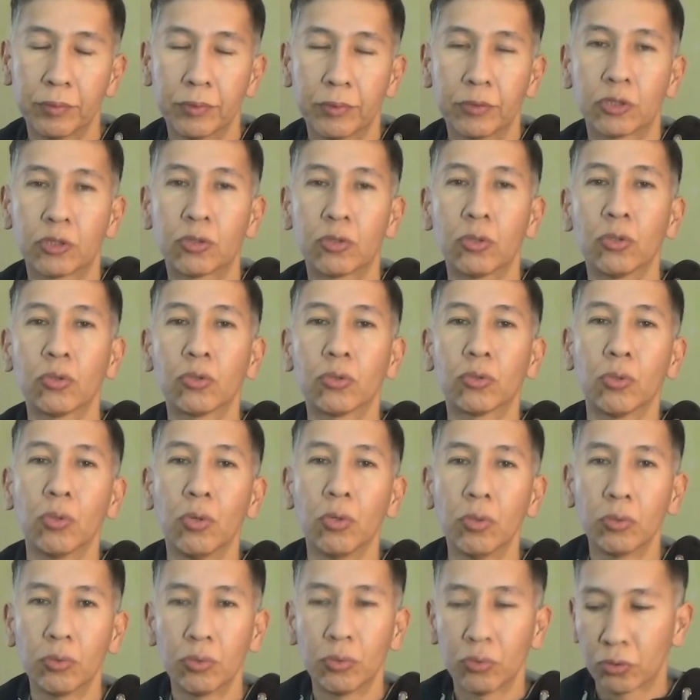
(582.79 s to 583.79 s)
что
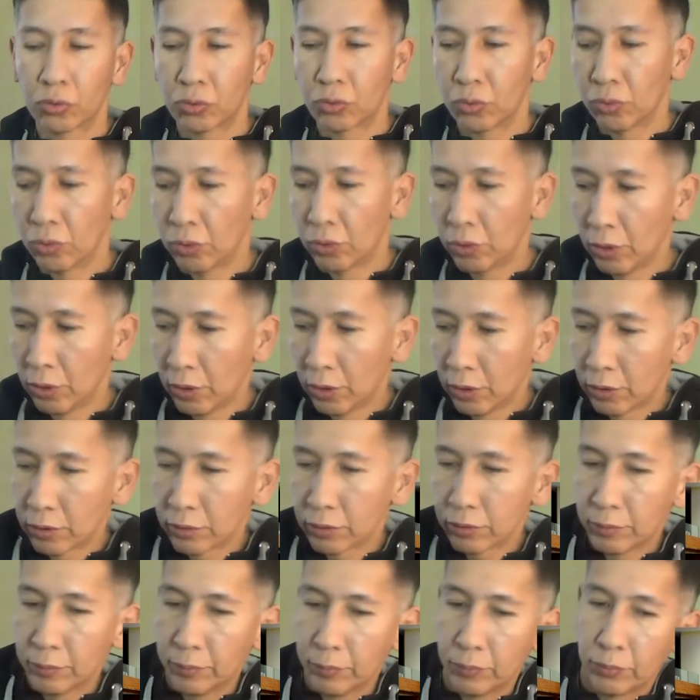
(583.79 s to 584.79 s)
толку, что
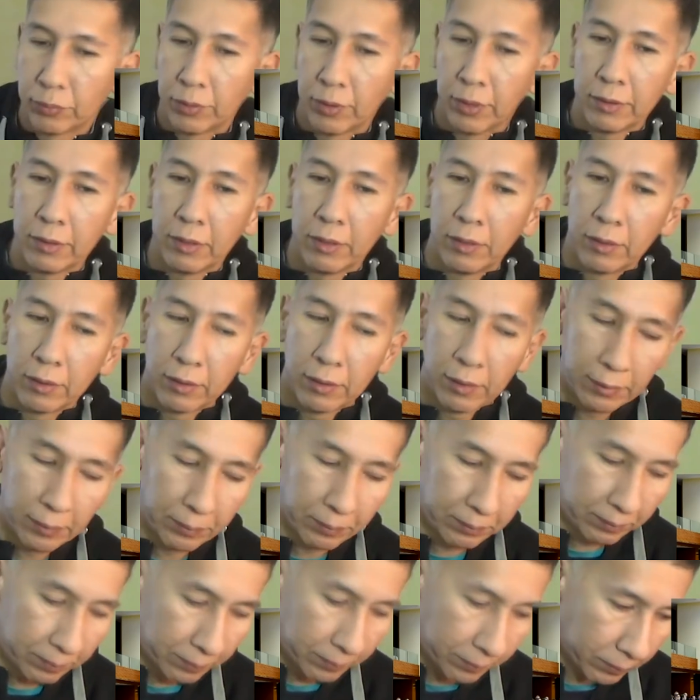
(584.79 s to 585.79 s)
наблюдатели
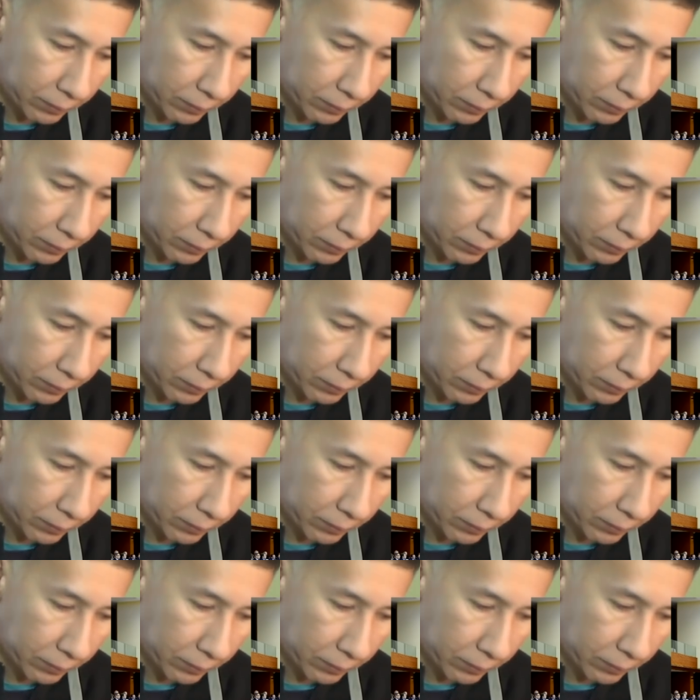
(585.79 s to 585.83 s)
там